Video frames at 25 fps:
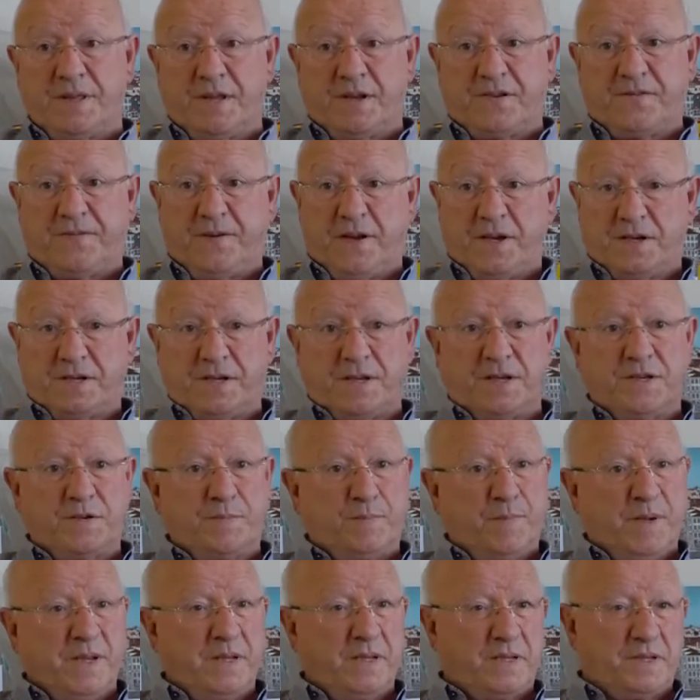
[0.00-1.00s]
das festas
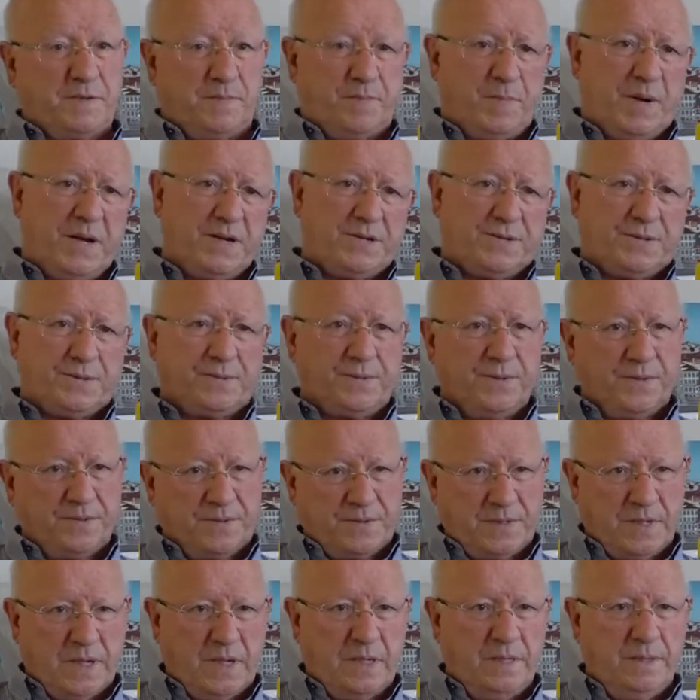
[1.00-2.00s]
principais do
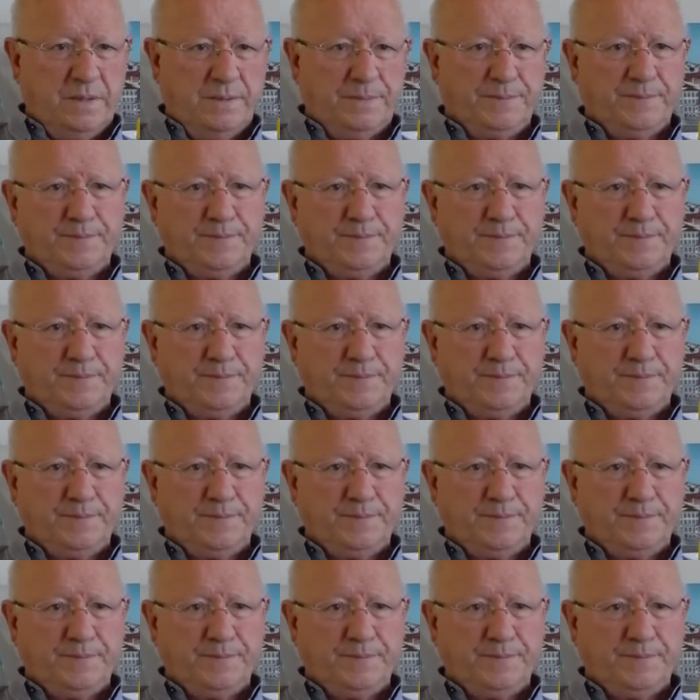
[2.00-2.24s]
Conselho.